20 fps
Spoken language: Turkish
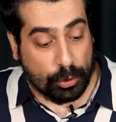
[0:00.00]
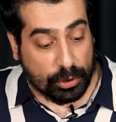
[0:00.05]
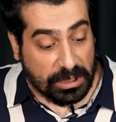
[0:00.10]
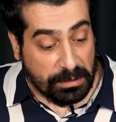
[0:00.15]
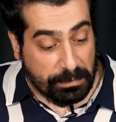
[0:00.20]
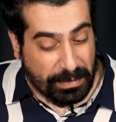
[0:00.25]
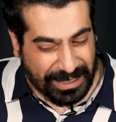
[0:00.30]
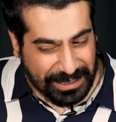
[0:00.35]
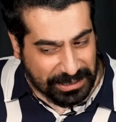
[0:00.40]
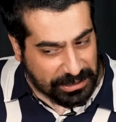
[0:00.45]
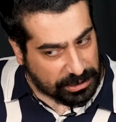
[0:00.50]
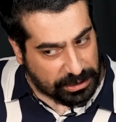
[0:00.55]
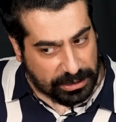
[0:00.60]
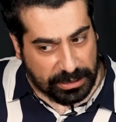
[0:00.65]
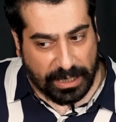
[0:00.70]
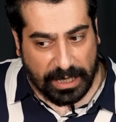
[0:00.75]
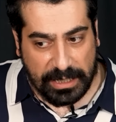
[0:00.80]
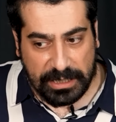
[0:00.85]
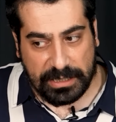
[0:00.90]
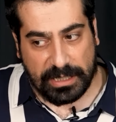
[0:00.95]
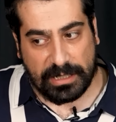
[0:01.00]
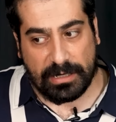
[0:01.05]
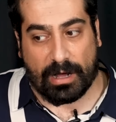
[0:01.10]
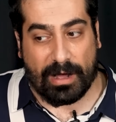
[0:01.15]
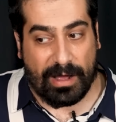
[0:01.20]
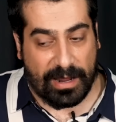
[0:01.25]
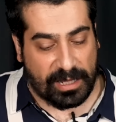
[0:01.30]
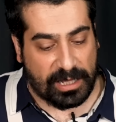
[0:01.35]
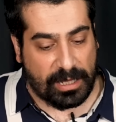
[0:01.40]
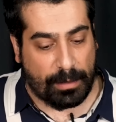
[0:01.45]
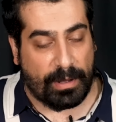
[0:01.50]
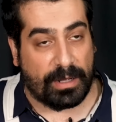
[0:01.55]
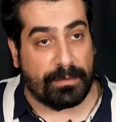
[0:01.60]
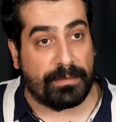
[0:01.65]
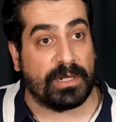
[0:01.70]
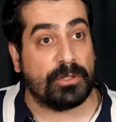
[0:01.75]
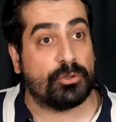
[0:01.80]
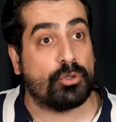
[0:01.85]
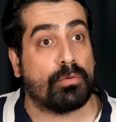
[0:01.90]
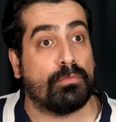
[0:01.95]
çok iyi. Beşiktaş'ın gençleri Diğer harika. Ben
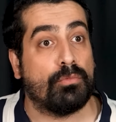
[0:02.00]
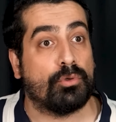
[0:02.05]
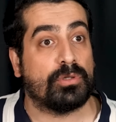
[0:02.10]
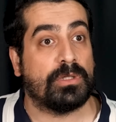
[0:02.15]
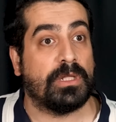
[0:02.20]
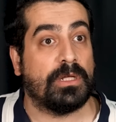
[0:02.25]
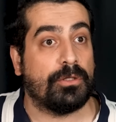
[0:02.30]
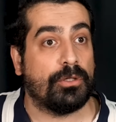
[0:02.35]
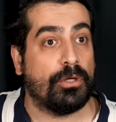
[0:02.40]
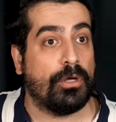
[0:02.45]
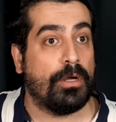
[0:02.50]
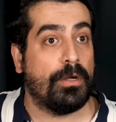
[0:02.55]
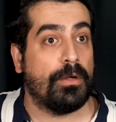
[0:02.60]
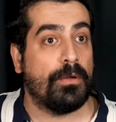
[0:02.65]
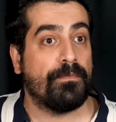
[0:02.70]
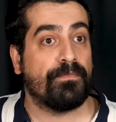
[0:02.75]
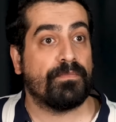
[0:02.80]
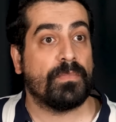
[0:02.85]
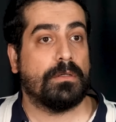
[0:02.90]
beni çok mutlu ediyor. Beşiktaş'a.